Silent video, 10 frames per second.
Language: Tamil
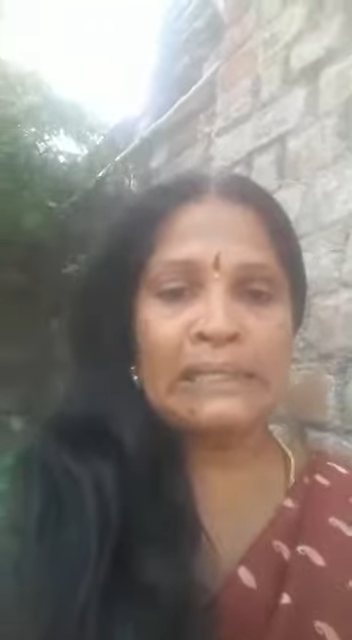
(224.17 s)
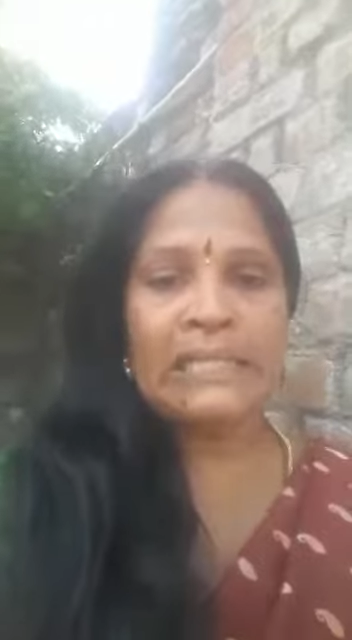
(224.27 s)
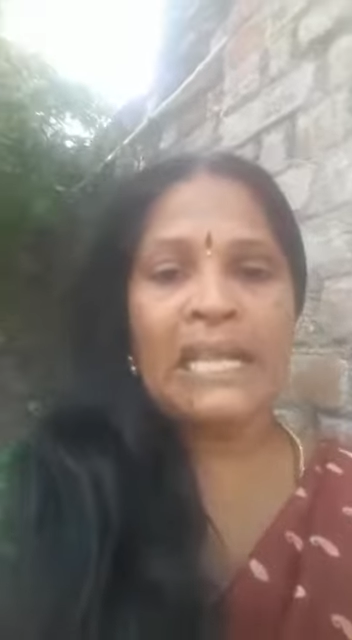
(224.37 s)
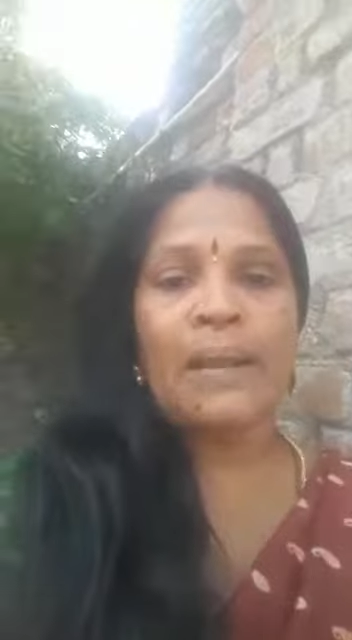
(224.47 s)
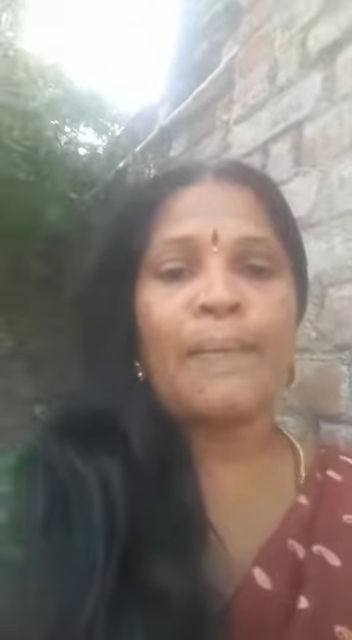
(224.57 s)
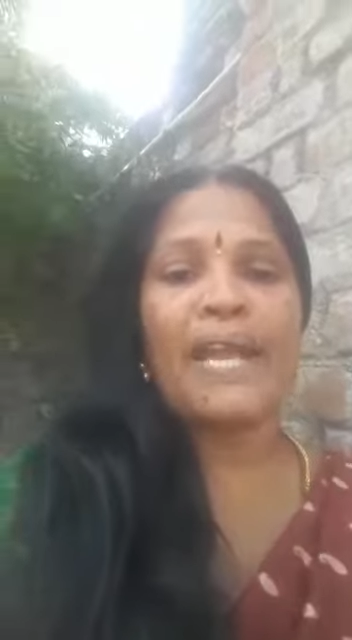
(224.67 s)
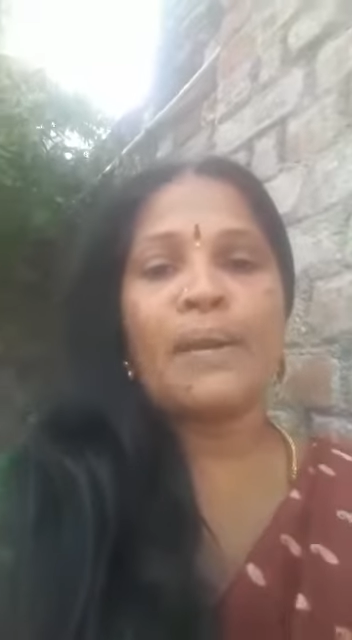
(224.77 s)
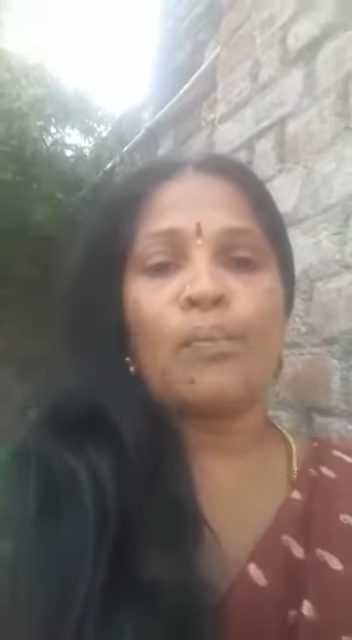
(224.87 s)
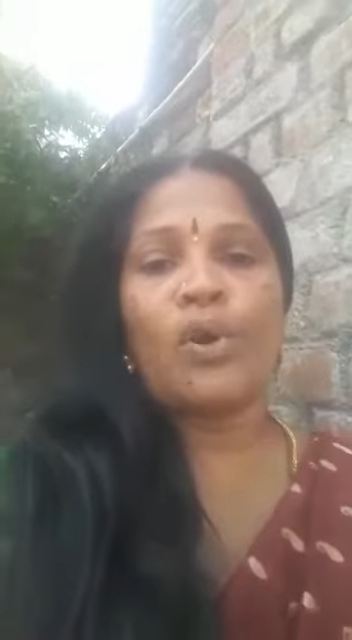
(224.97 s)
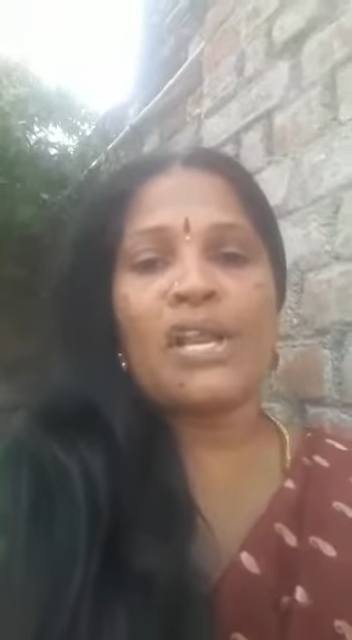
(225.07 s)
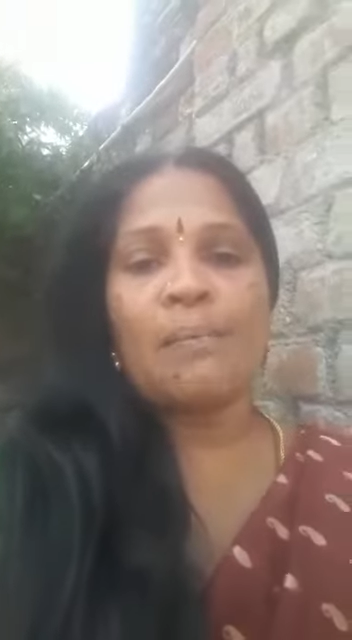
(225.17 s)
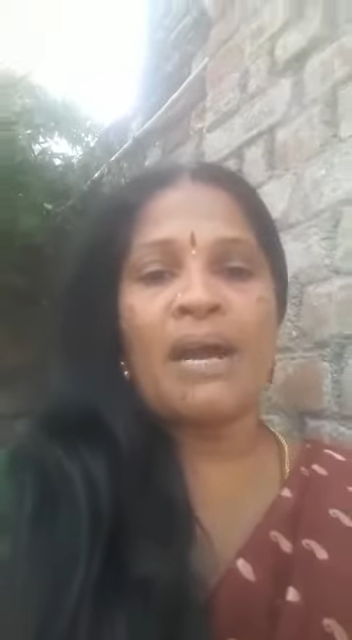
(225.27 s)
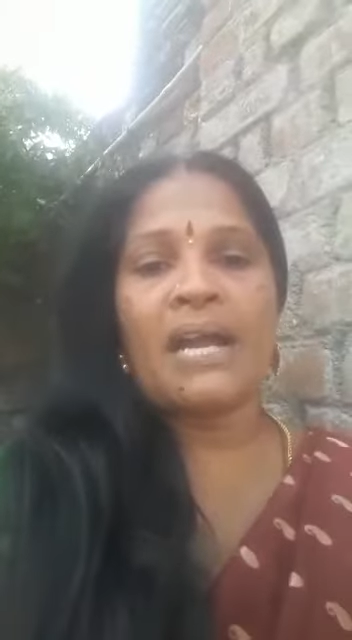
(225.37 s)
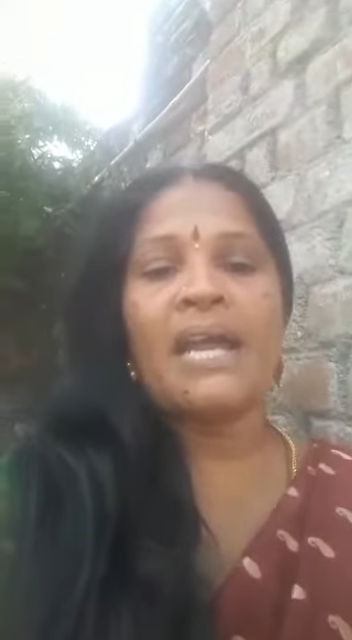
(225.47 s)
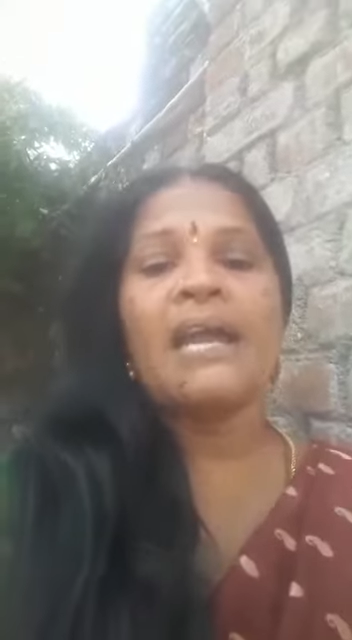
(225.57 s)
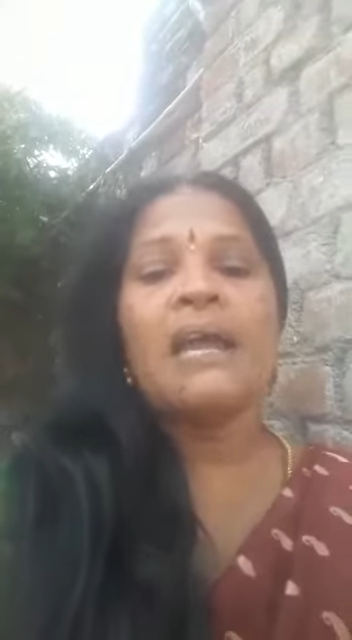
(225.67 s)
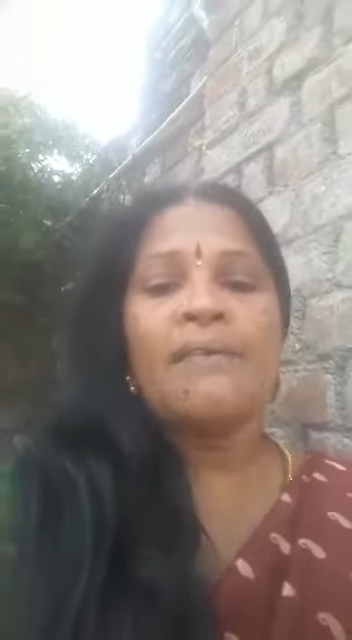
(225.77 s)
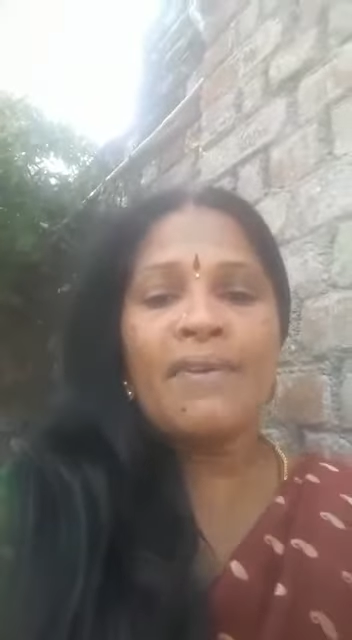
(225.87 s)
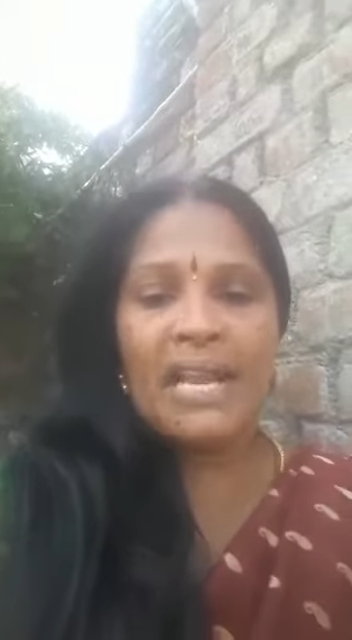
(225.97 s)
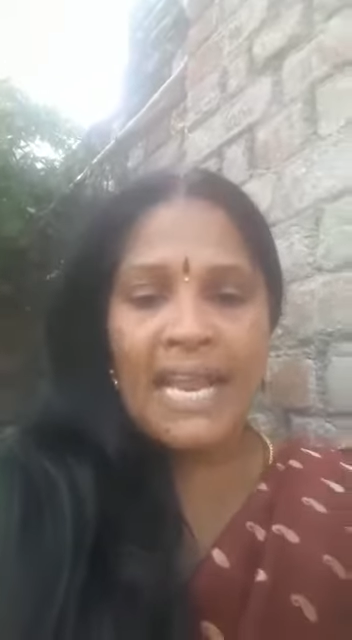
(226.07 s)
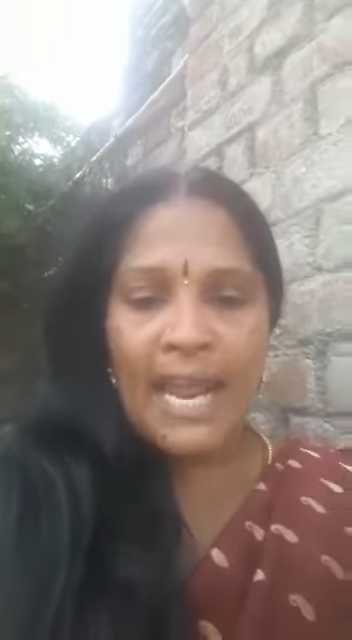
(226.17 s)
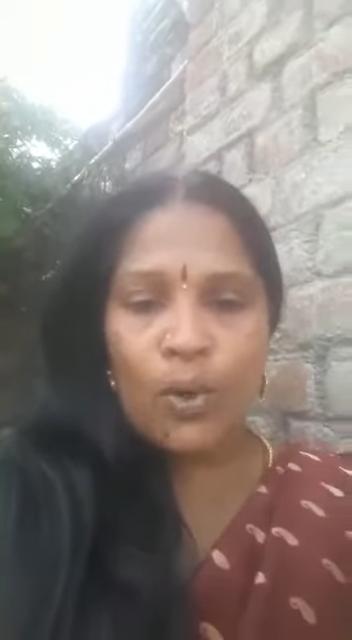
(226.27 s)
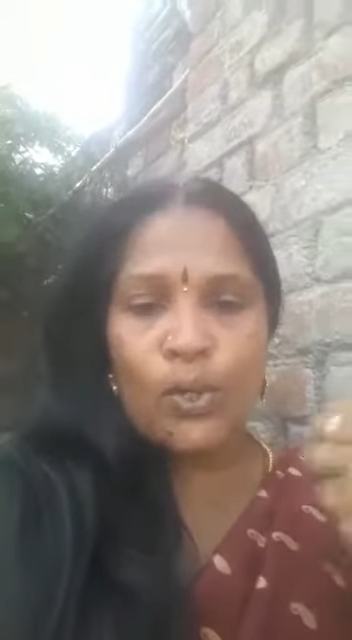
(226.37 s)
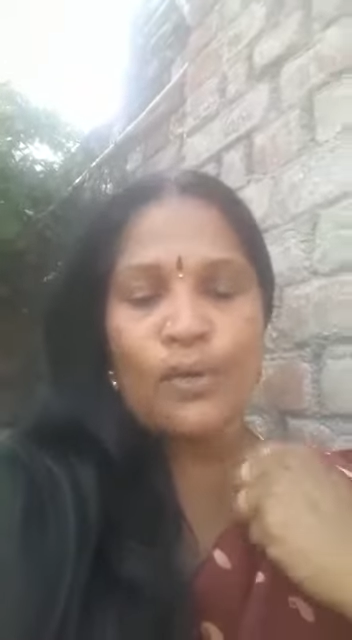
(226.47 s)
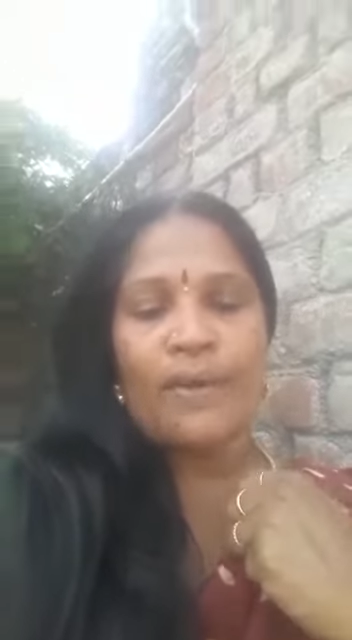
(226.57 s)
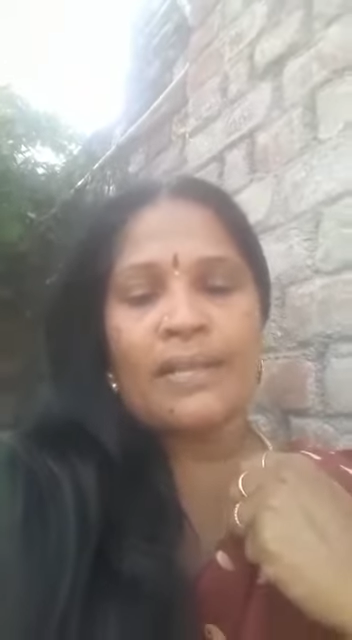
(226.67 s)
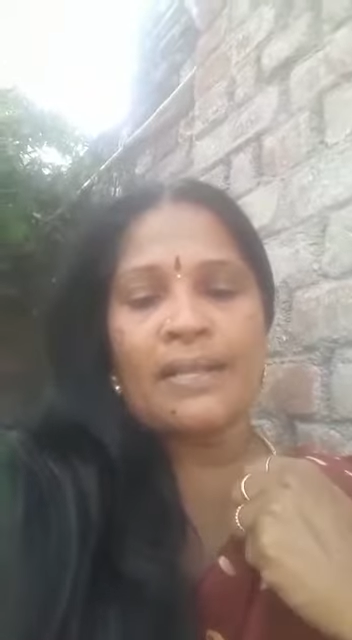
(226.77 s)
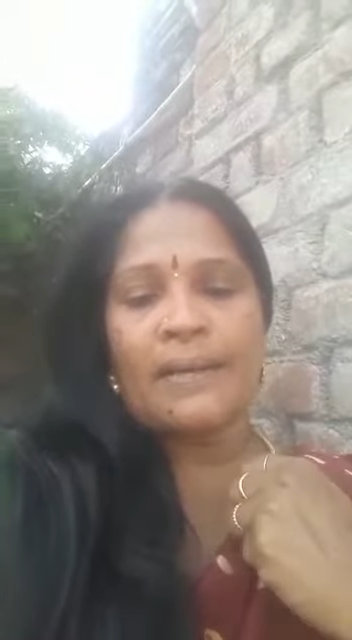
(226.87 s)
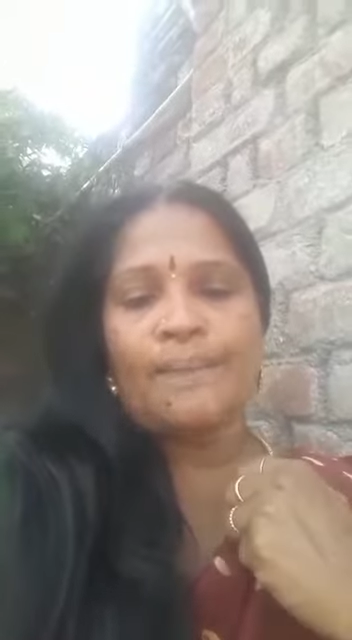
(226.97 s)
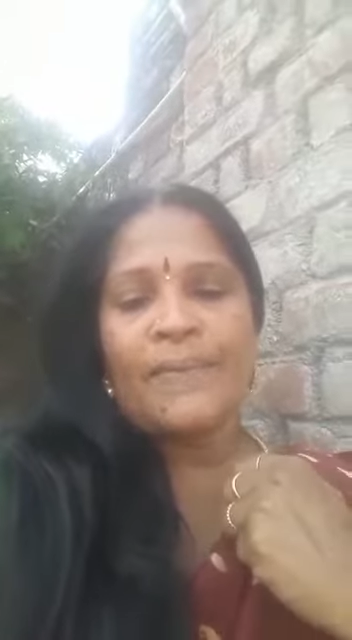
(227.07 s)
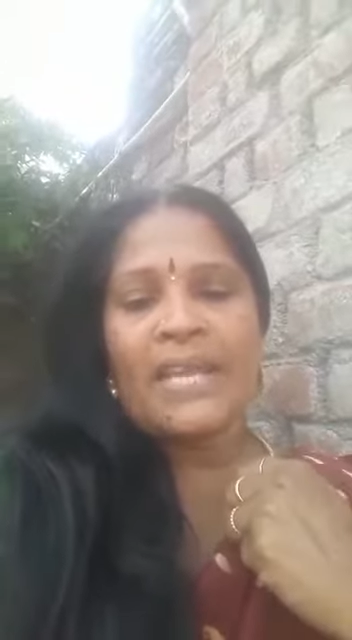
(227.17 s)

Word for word: திறமையின் மூலியமாக வெளியே கொண்டு வருதல்